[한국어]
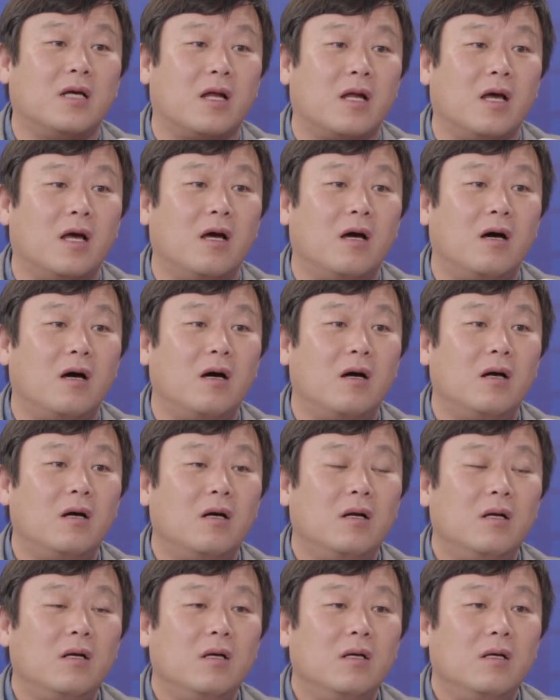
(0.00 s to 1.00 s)
다른
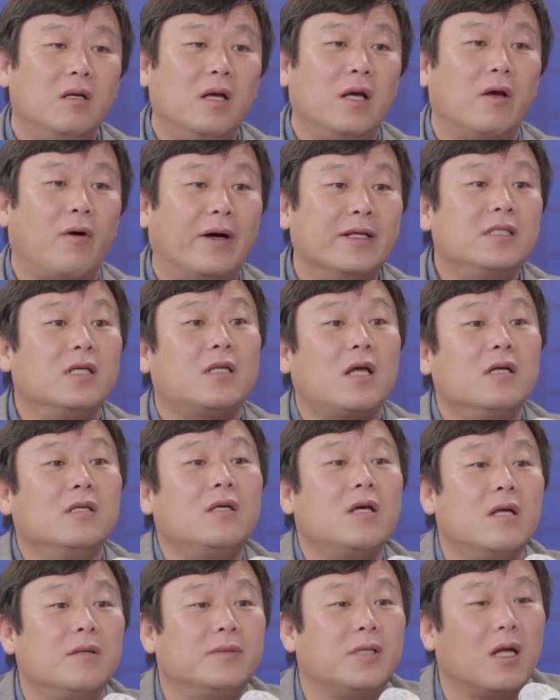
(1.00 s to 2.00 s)
사람이죠. 예, 완전 다른
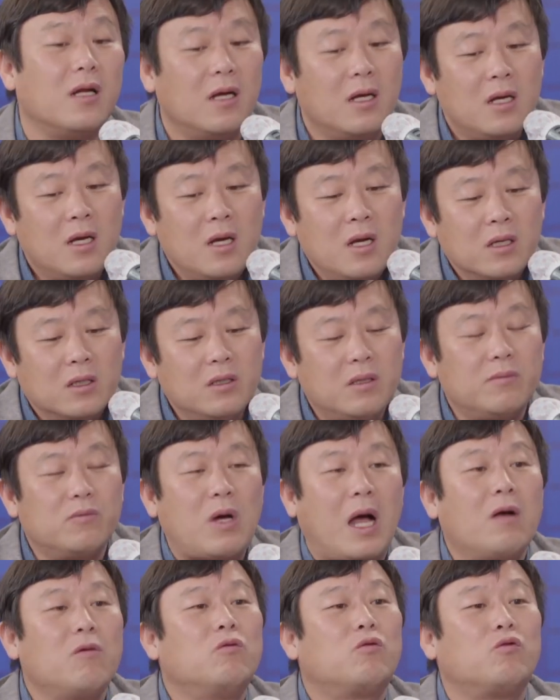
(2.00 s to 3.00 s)
사람이잖아요. 네. 그럼
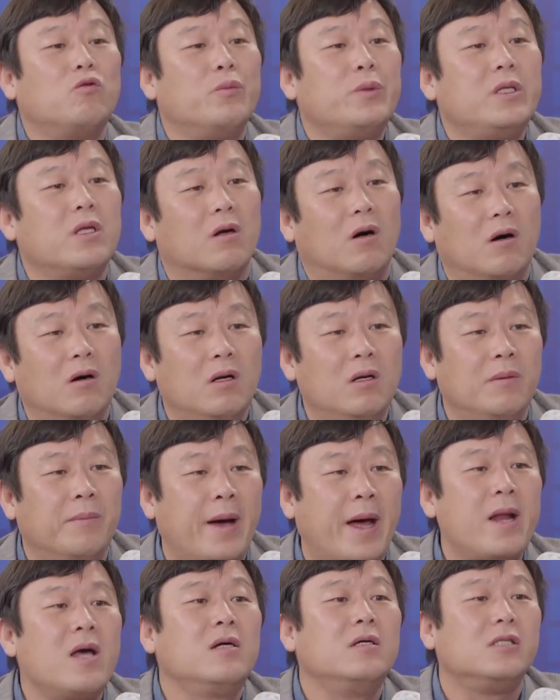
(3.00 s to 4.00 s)
한국 국민들
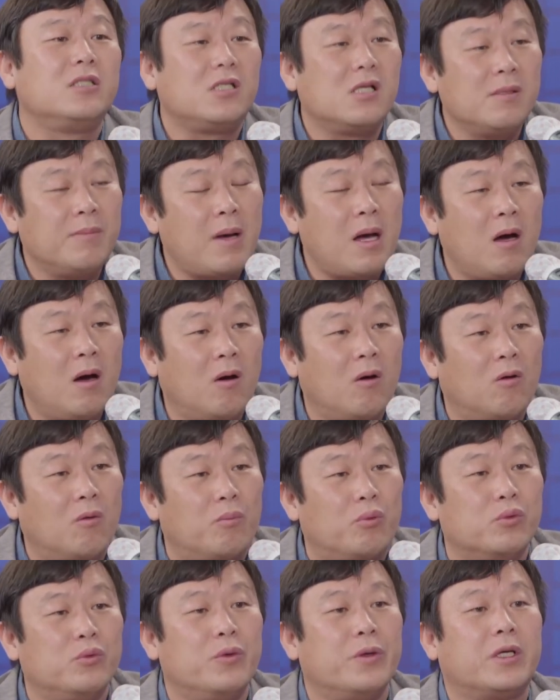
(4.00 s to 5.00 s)
얼마나 그 실망하고
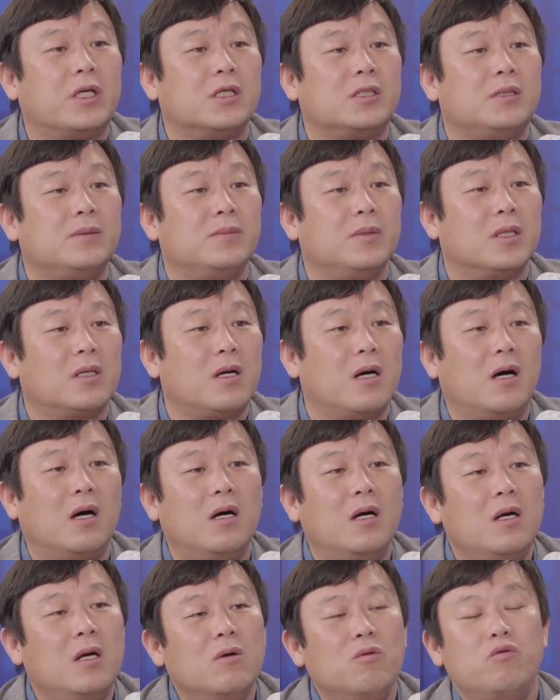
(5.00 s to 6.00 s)
분노했겠습니까? 음.
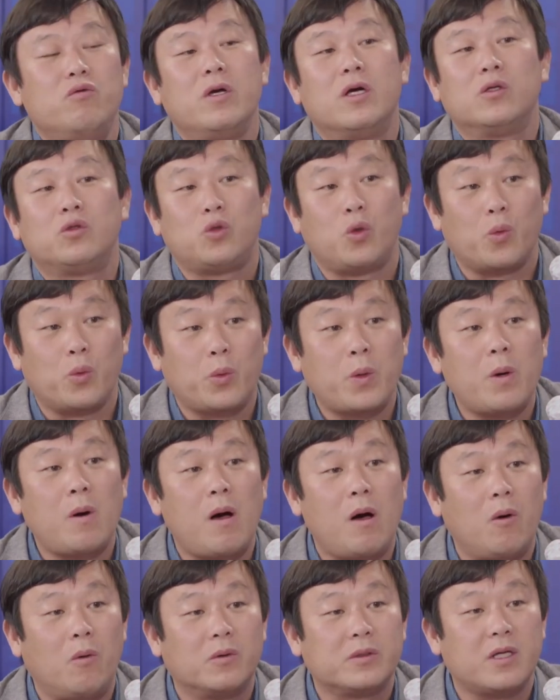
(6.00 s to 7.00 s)
우리가
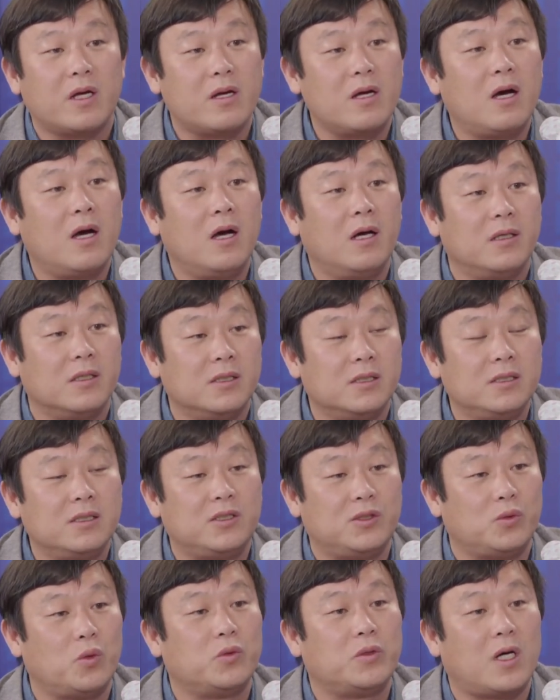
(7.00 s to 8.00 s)
존경하고 사랑하는
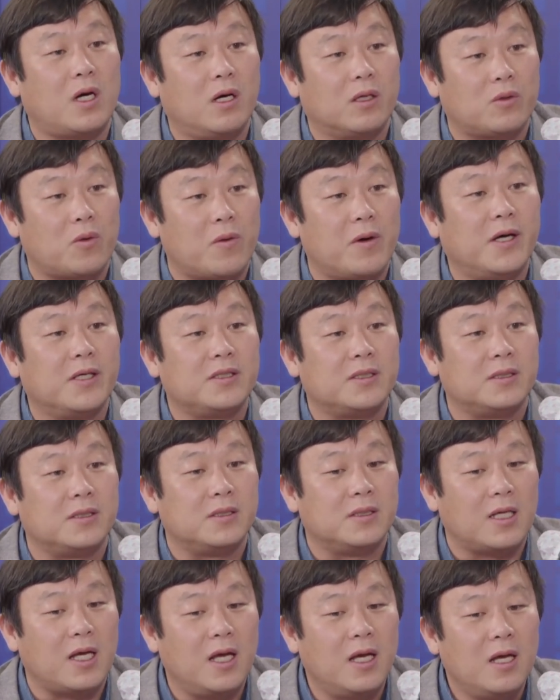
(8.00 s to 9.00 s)
지도자가
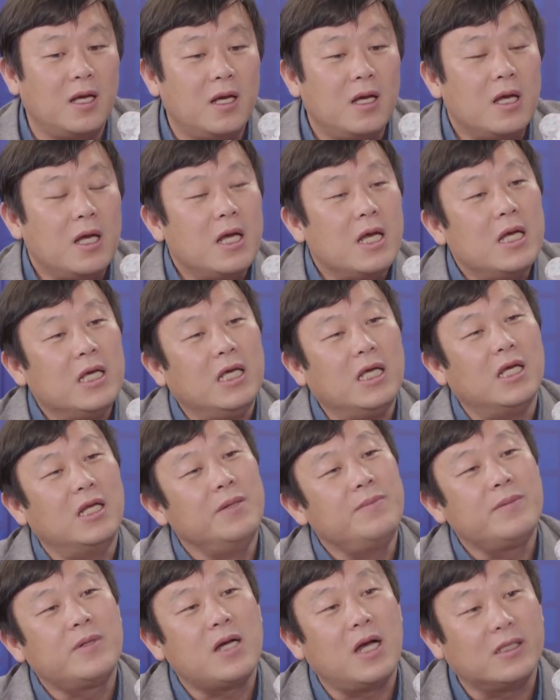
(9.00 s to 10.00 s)
돌아가셨는데 네.
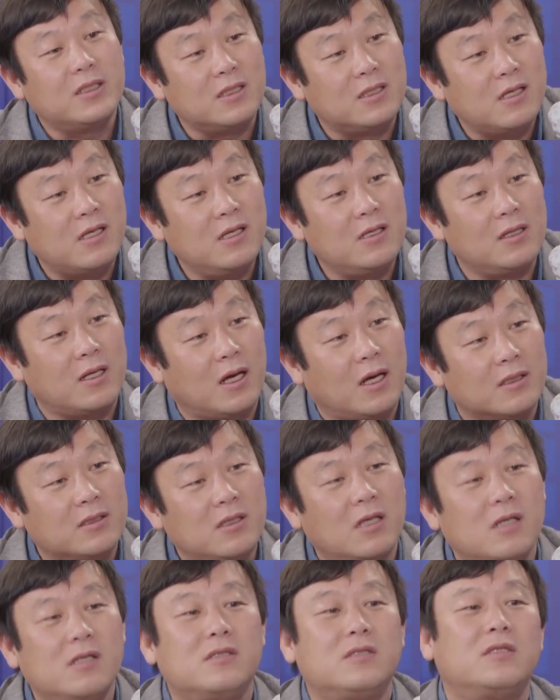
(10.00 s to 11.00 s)
이름까지 틀린다.
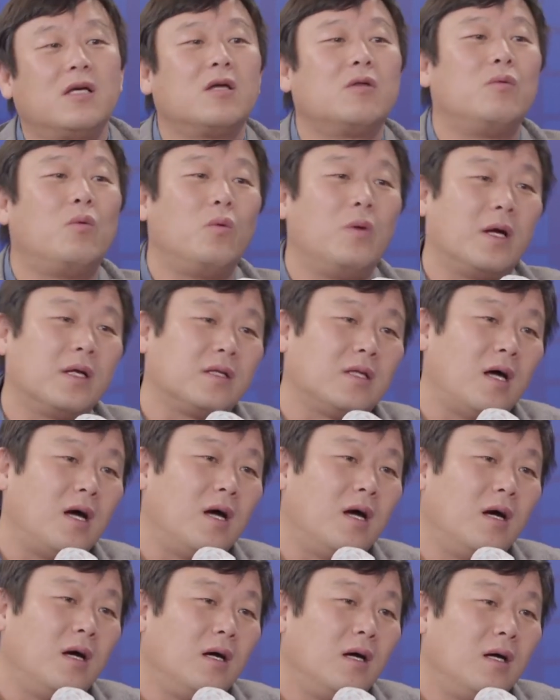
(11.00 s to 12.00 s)
철자도 아하.
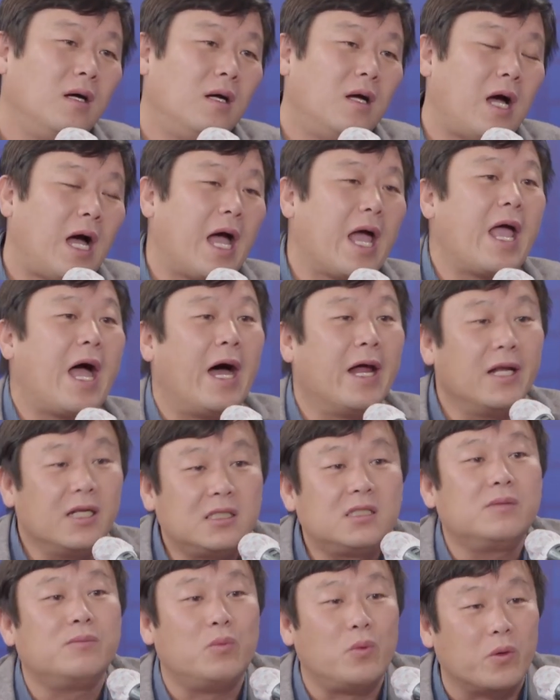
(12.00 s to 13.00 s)
몰랐다. 아예 안
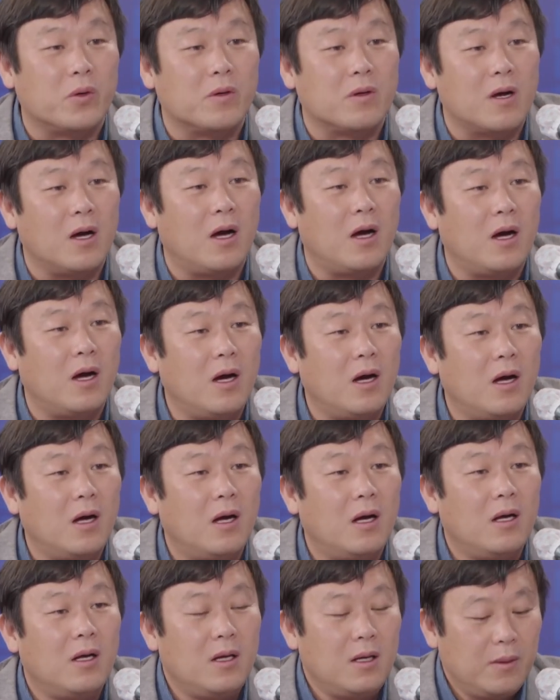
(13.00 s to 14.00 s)
했으면 모를까.
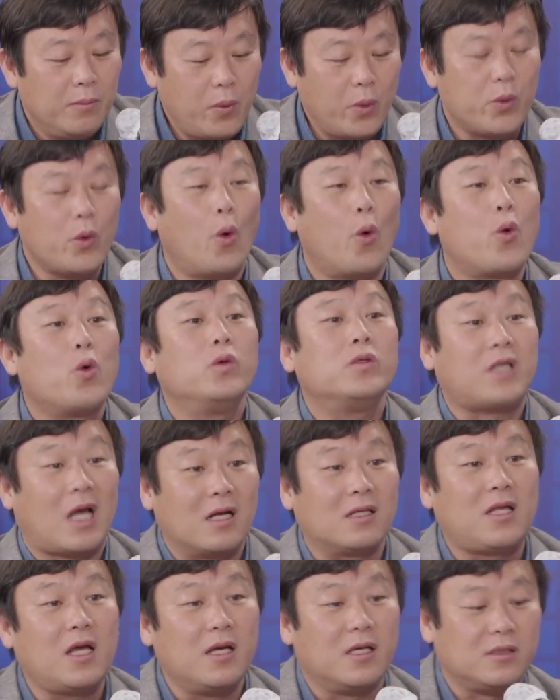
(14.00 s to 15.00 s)
뭐 요런
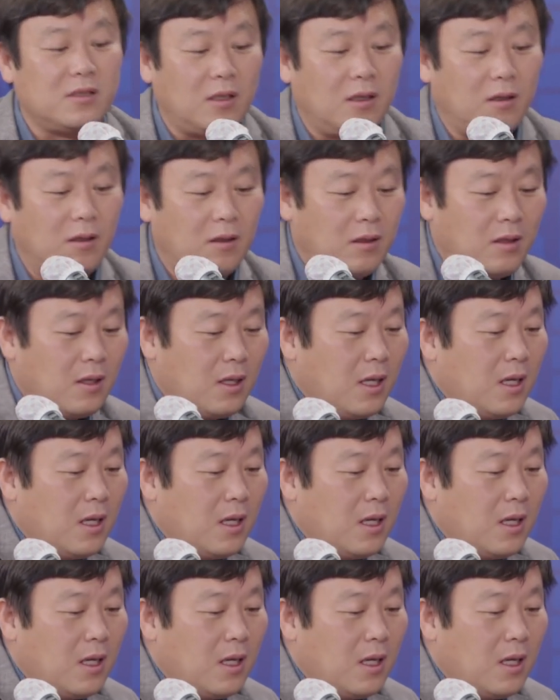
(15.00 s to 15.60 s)
상태에서 음.